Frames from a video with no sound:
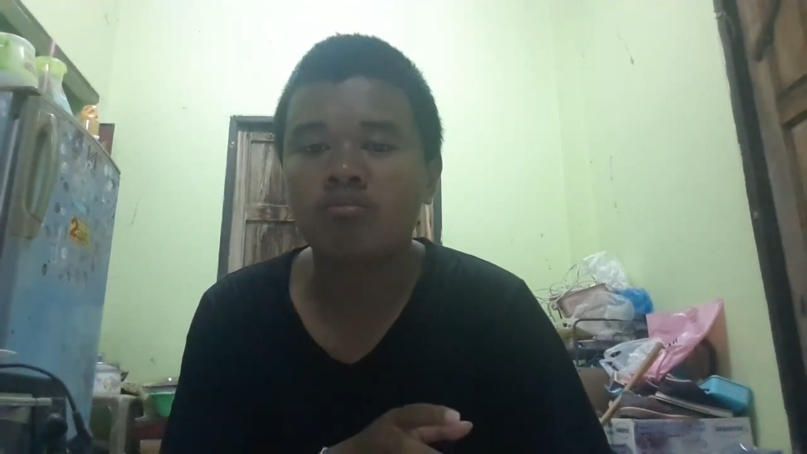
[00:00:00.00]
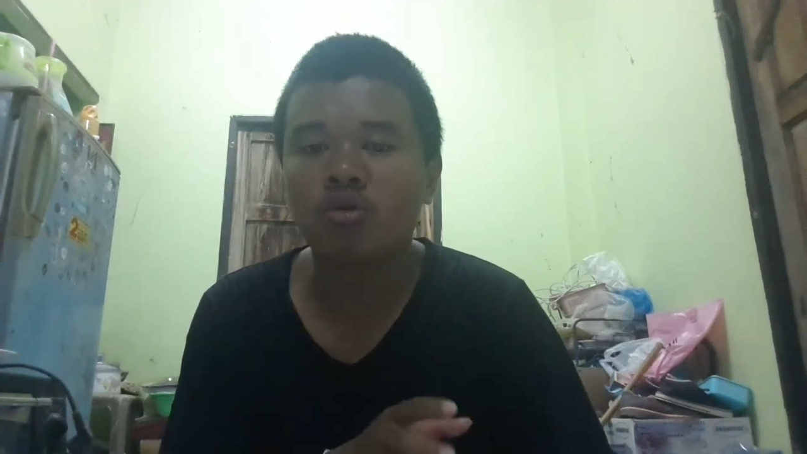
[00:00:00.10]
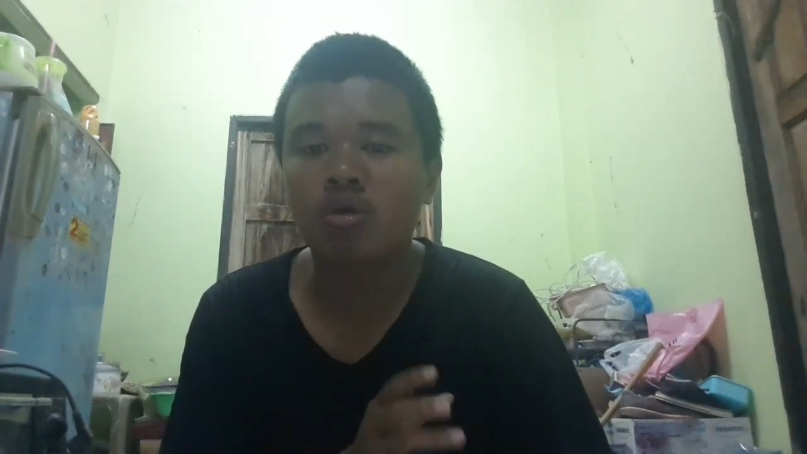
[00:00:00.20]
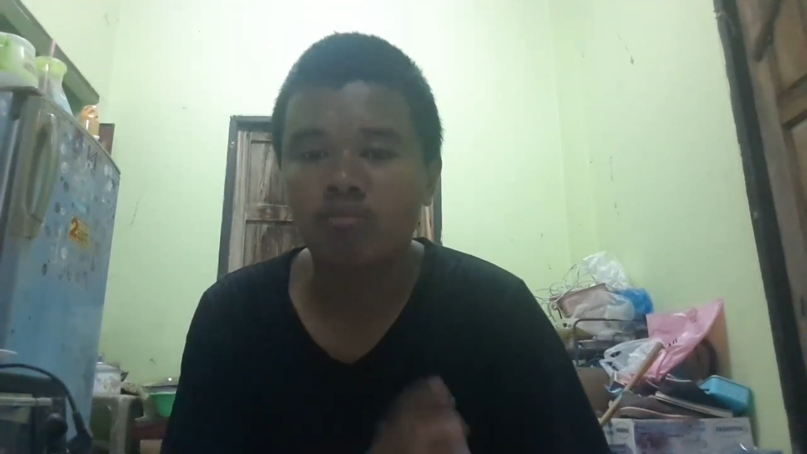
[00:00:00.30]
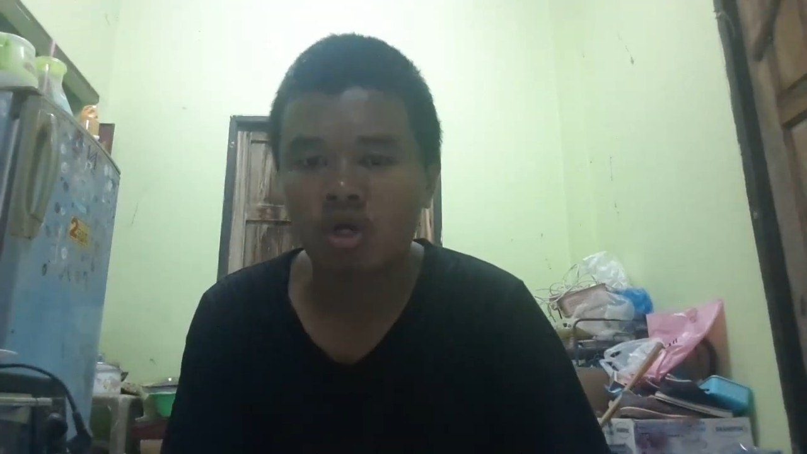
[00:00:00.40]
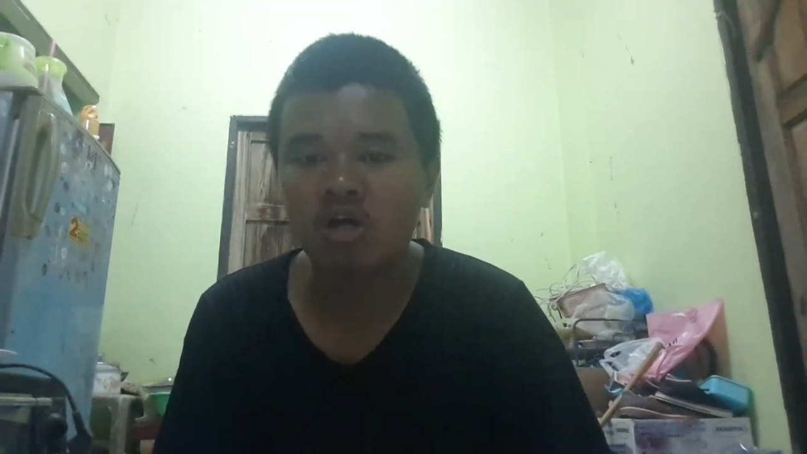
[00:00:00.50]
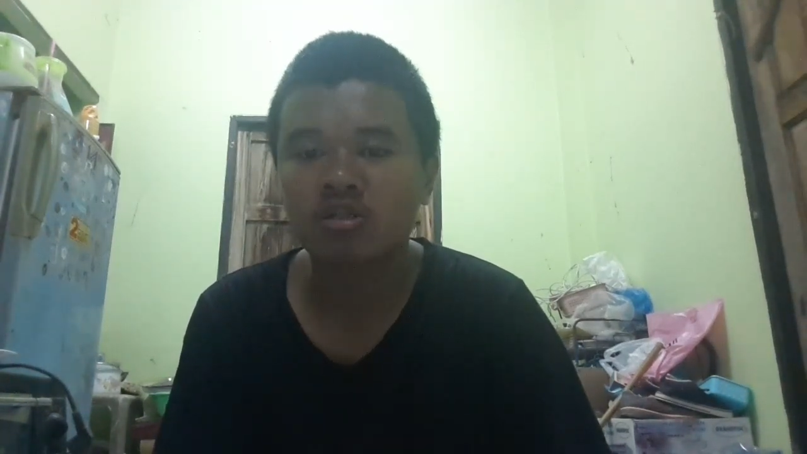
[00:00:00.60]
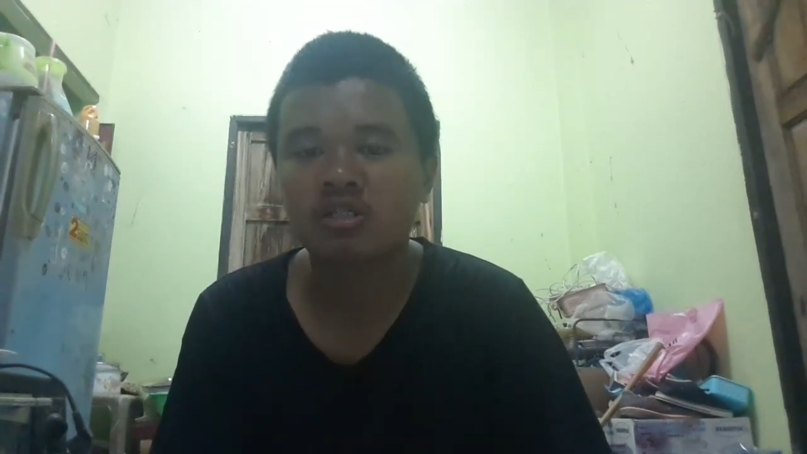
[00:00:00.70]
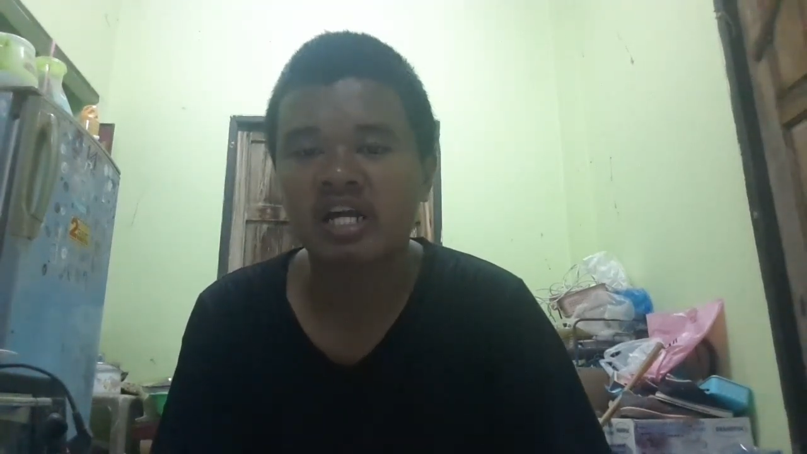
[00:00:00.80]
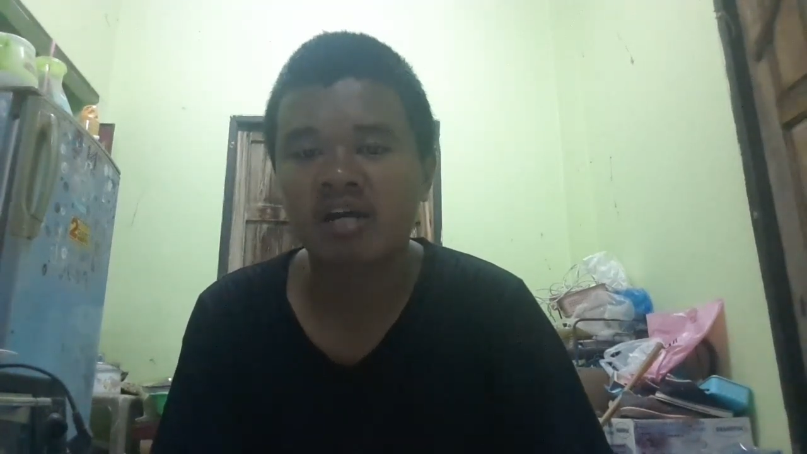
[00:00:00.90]
โดนบล็อก
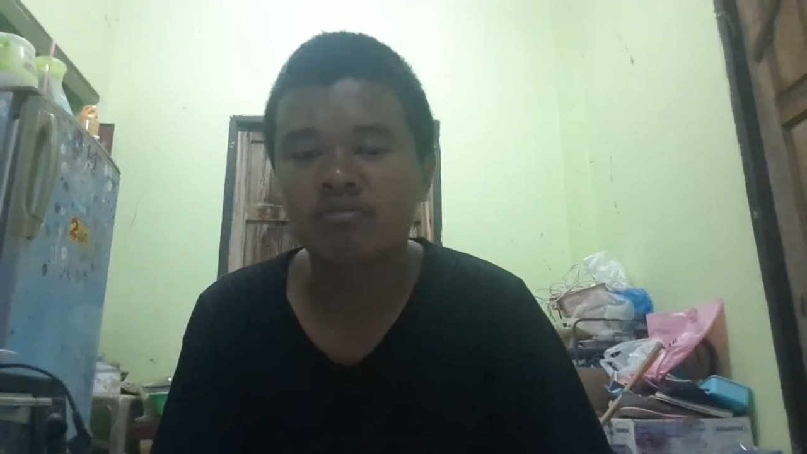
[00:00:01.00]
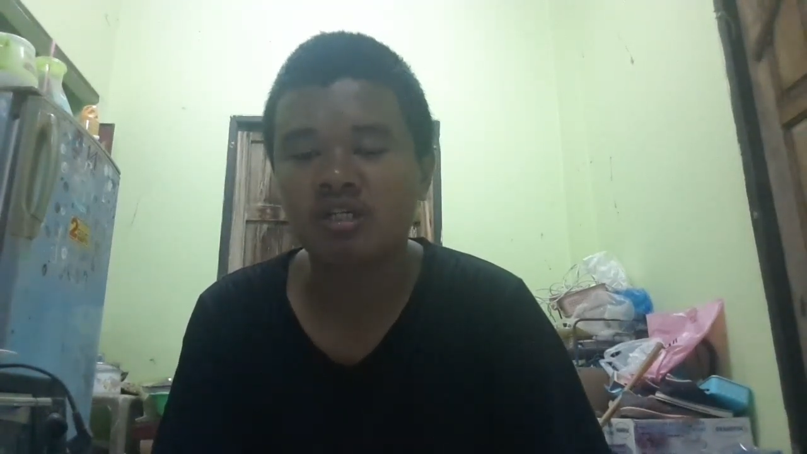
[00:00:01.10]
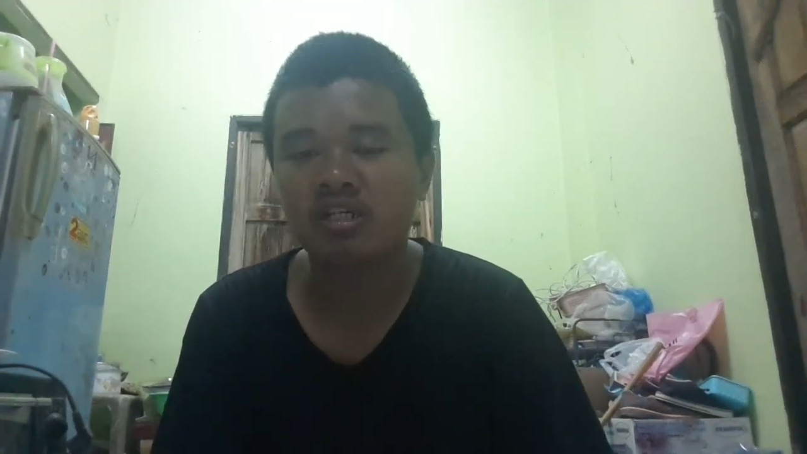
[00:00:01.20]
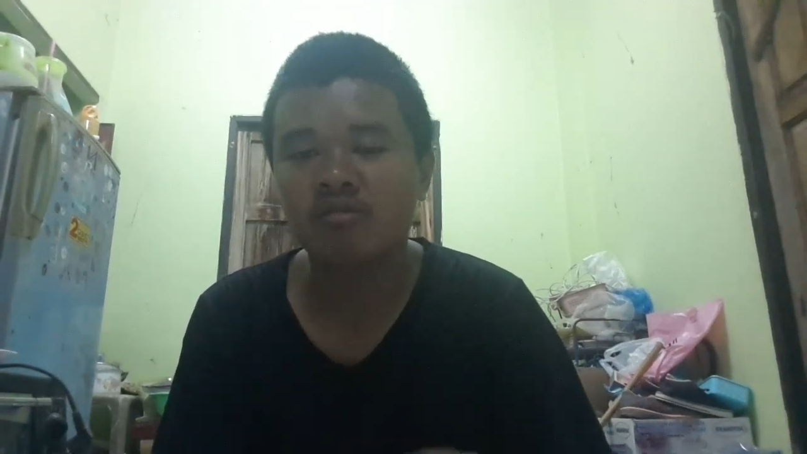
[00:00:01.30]
นะครับ ก็เล